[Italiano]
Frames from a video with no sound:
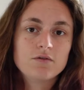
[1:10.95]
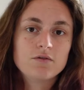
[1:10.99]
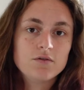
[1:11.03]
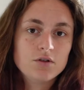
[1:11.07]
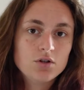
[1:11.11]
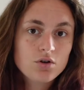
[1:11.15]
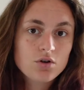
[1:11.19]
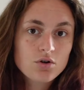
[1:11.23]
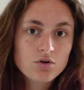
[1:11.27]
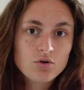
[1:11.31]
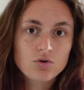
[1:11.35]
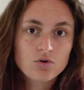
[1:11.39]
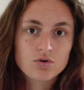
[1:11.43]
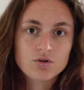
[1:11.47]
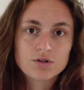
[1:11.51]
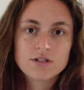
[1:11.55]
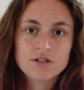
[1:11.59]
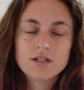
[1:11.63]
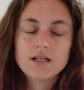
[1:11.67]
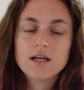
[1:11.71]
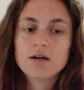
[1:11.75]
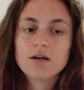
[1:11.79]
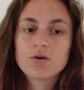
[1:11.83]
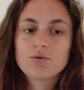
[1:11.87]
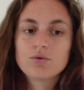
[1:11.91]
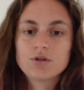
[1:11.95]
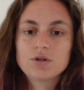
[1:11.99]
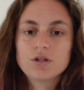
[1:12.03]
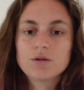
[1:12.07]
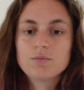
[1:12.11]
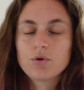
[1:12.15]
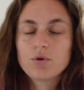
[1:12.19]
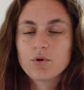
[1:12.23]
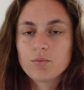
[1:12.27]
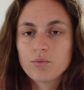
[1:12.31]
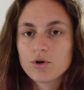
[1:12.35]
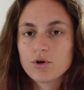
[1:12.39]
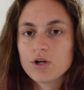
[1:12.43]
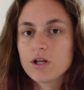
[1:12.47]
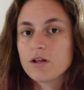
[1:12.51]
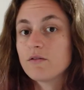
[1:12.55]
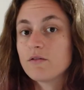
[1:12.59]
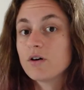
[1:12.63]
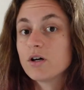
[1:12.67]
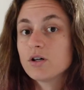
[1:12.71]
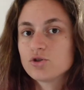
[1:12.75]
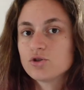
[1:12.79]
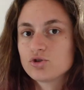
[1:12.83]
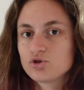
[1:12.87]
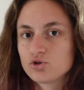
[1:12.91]
i video corti e quindi
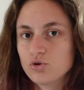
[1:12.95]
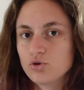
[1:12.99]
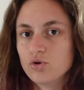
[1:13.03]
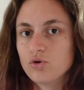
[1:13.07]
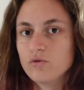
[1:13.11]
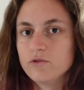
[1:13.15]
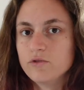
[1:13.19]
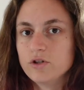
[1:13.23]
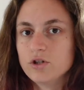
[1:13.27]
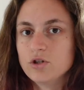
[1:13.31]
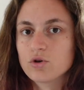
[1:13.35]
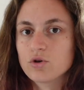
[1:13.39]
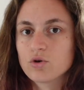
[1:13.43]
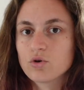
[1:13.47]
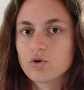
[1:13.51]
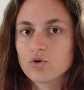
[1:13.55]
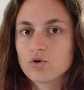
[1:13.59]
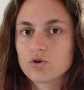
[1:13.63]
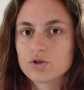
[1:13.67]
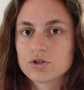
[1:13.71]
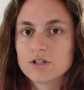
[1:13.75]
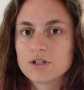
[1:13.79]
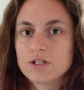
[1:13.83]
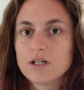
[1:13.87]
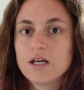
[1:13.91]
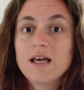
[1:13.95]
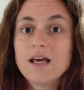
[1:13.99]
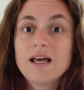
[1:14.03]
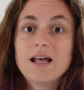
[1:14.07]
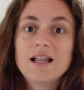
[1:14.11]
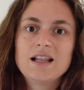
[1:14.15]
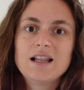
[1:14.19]
proponeva solo video corti,